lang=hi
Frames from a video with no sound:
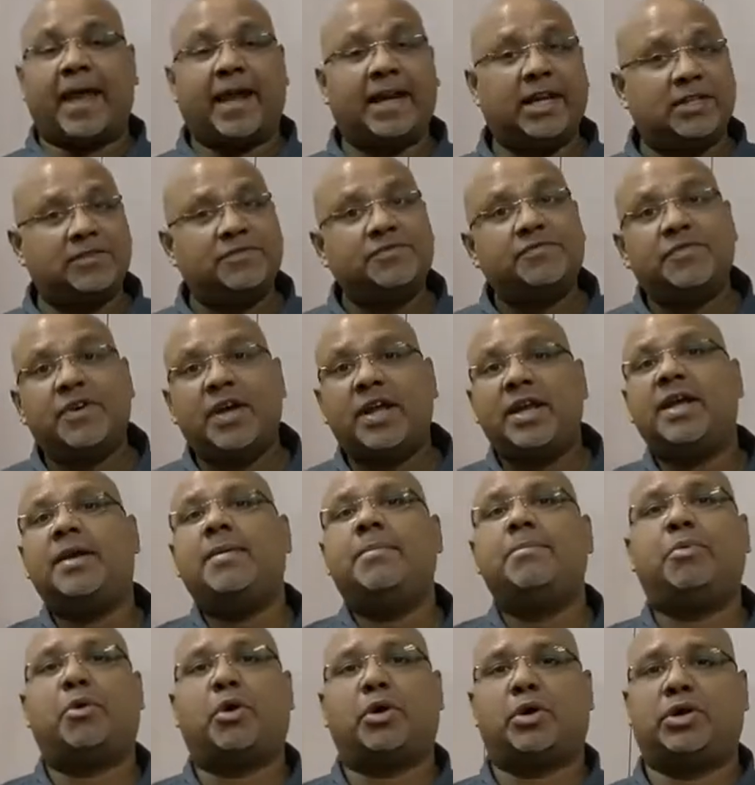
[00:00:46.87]
और ये हमारे
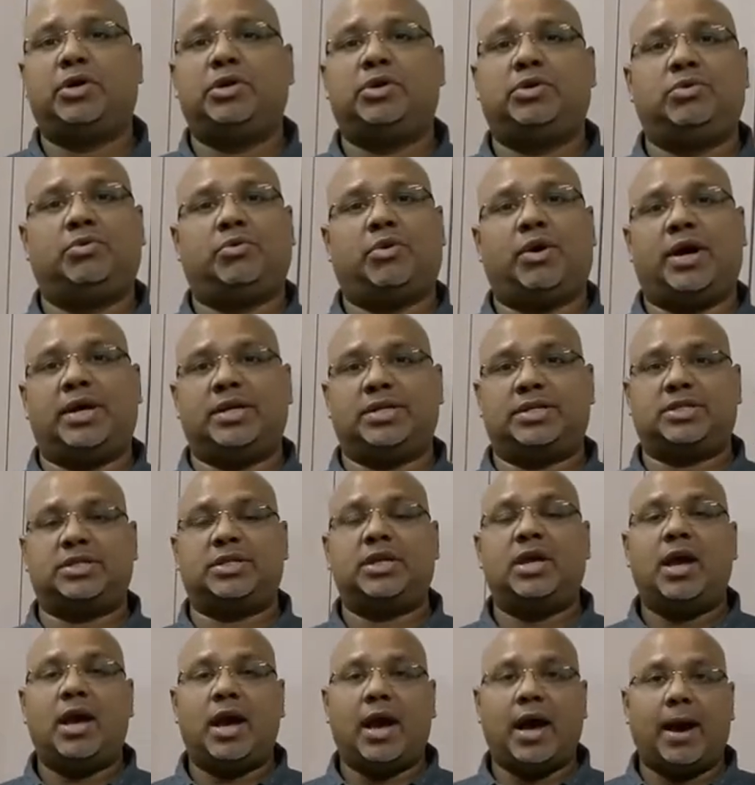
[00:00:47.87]
लिए बहुत ही
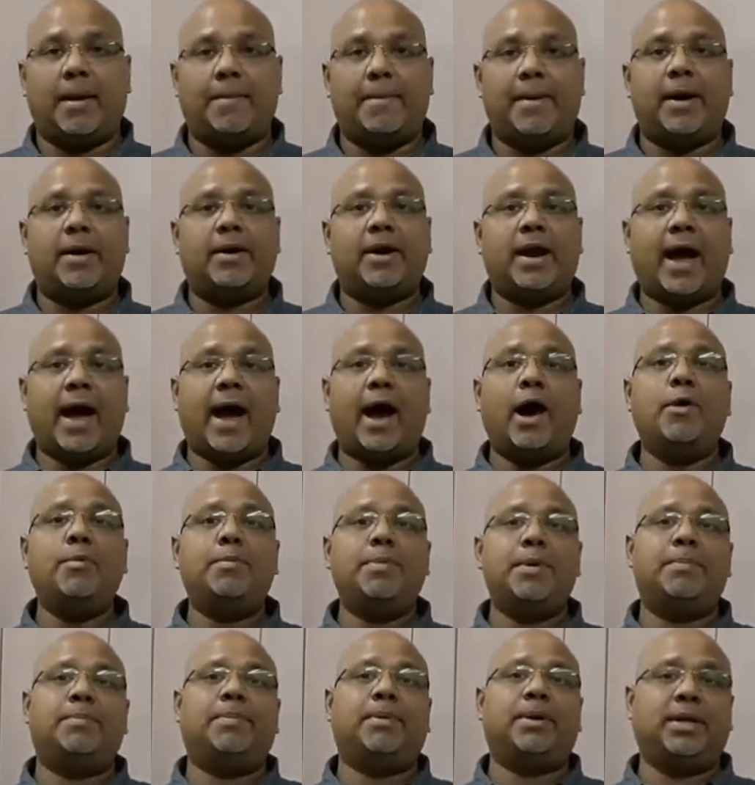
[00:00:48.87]
महत्वपूर्ण है कि लोग हमारी
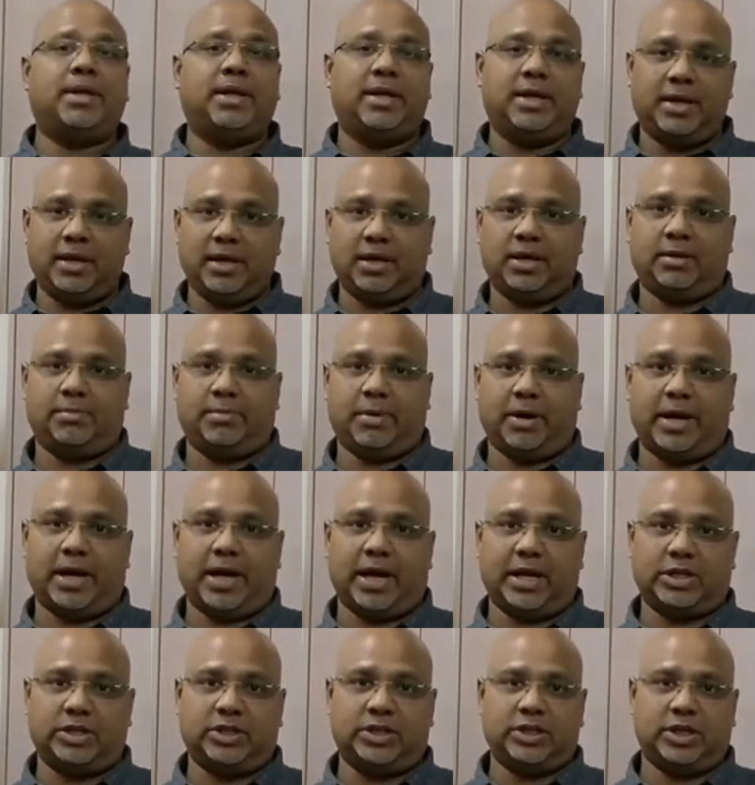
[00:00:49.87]
कलिसिया के विषय में किस
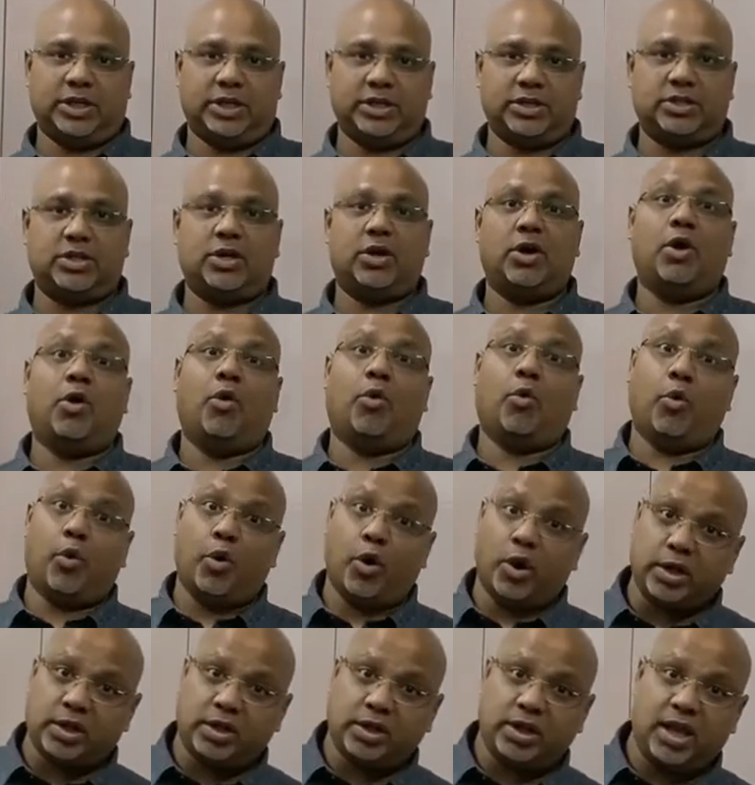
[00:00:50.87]
रीति से सुनते हैं
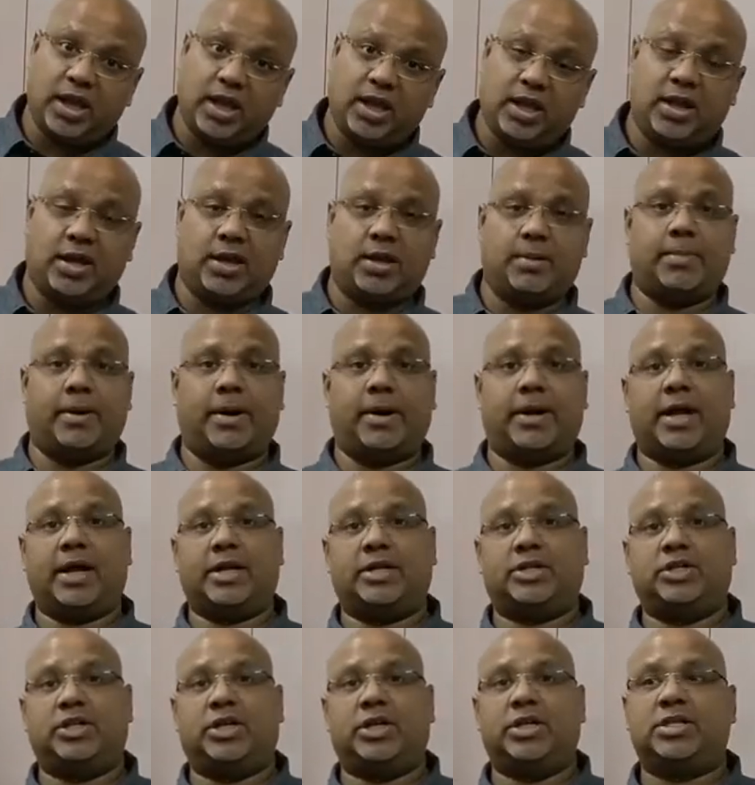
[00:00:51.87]
उसके विषय में क्या
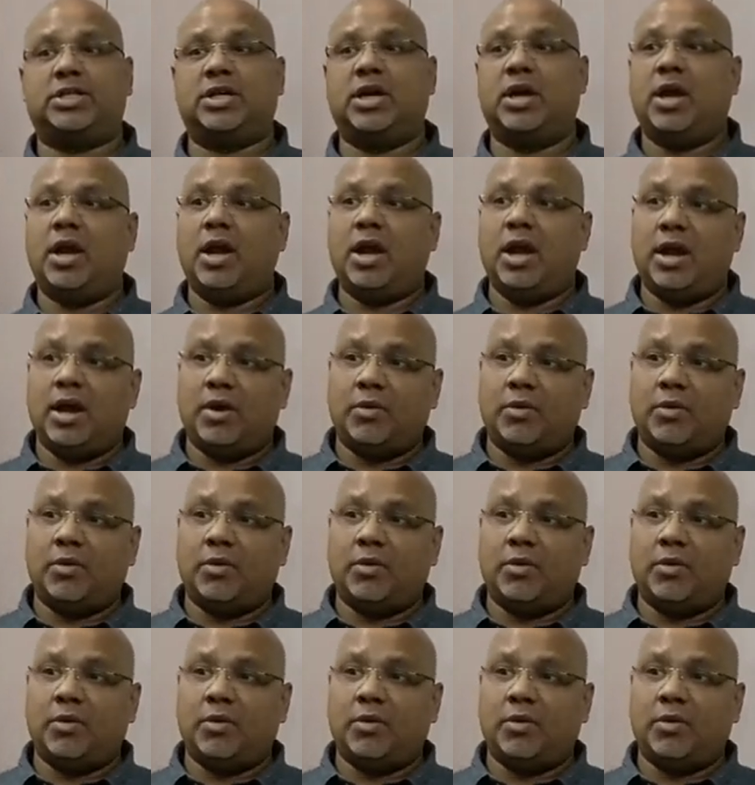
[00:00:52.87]
सुनते हैं